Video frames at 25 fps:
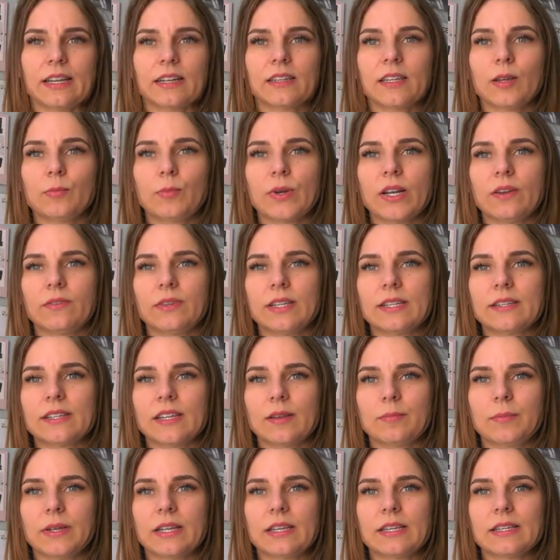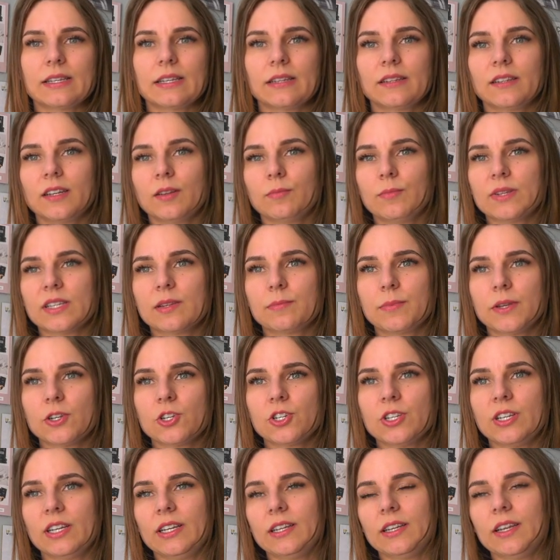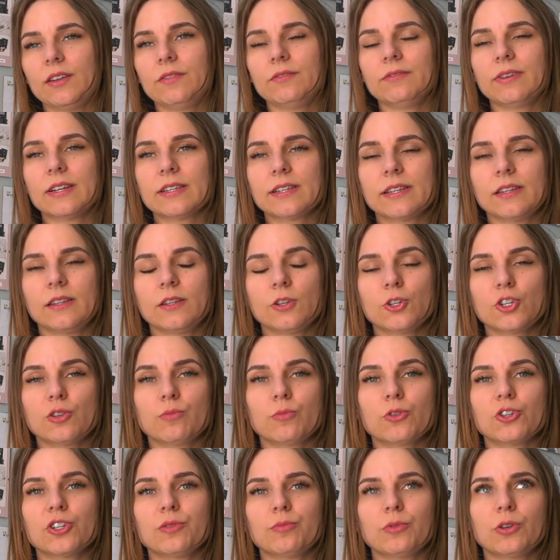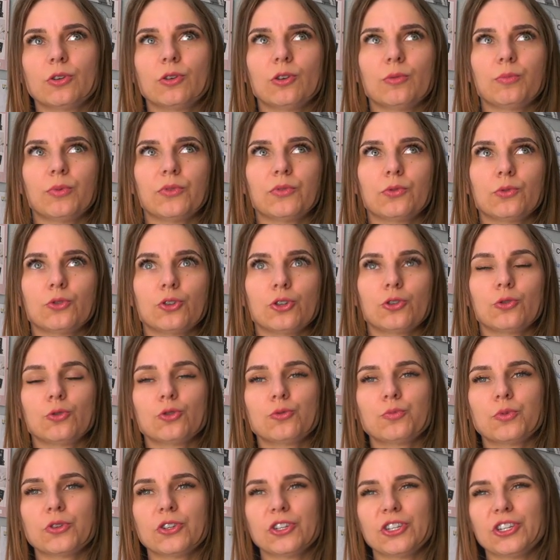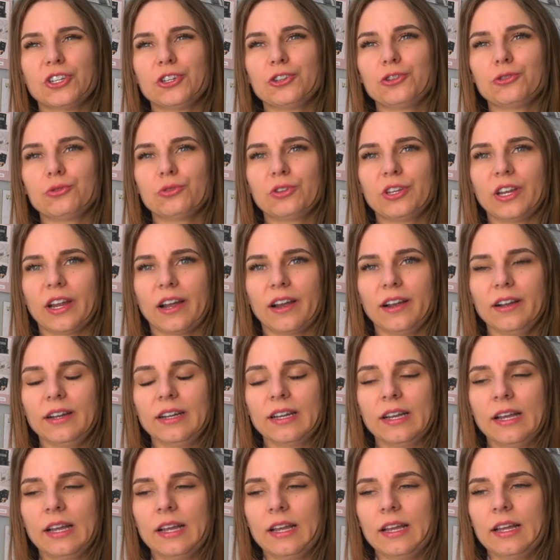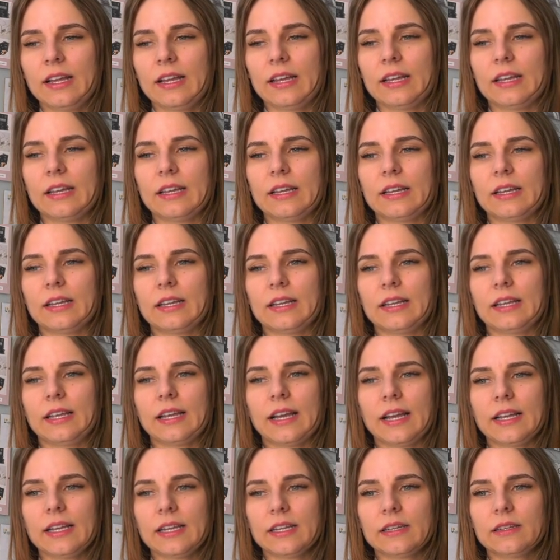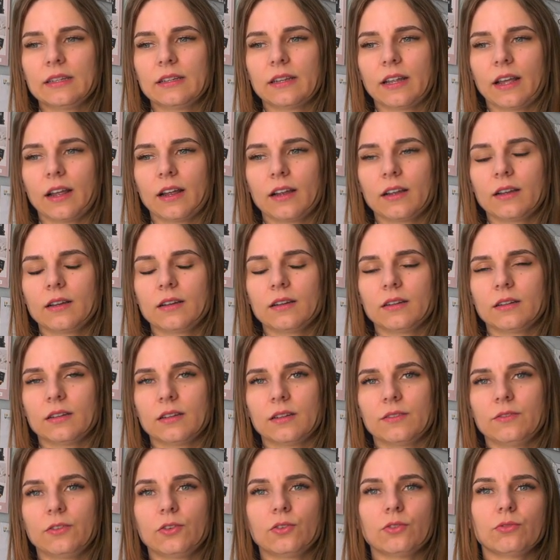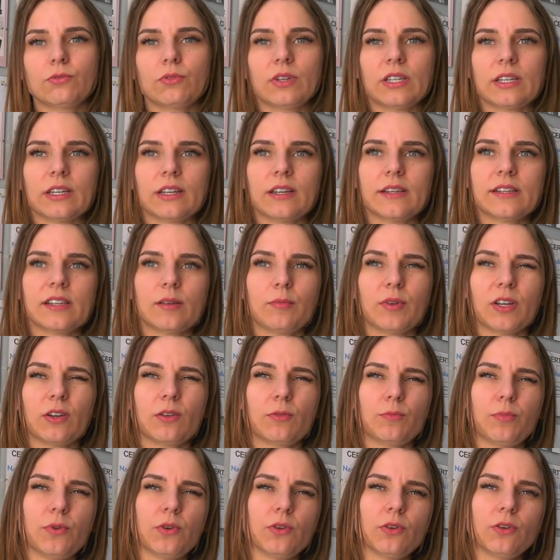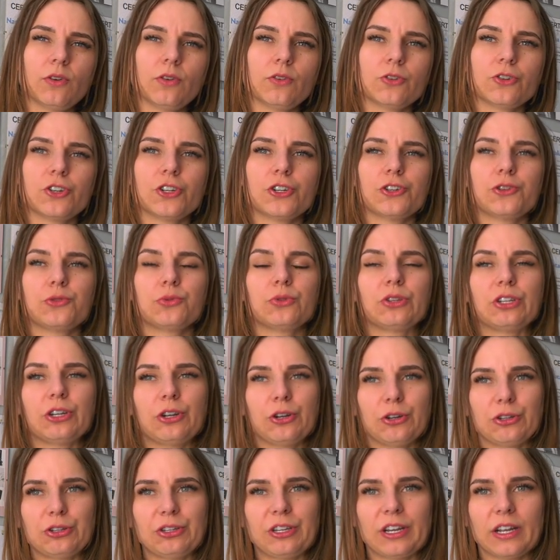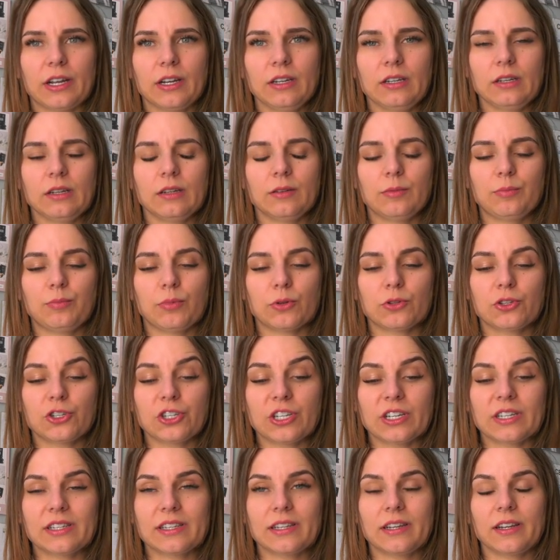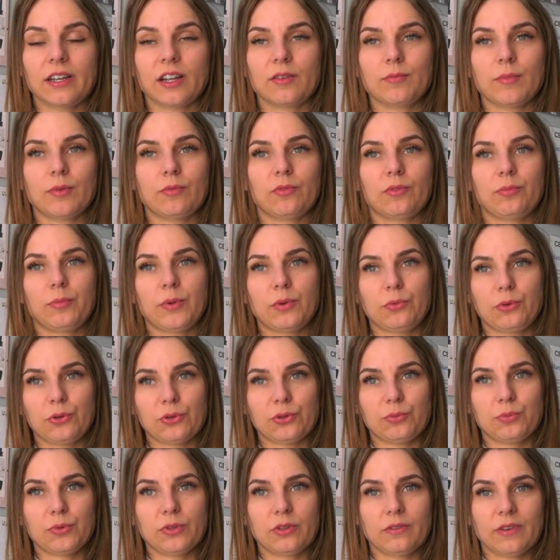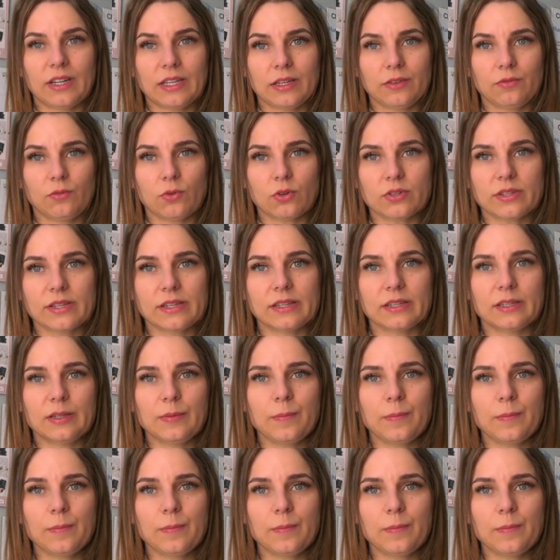Tak naprawdę zabieg jest na tyle bezpieczny i nieinwazyjny, że możemy go powtórzyć już po 10 dniach. E, ja jednak e, wykonuję taki zabieg po około 6 tygodniach. Po trzech seriach mamy w pełni odbudowane włosy.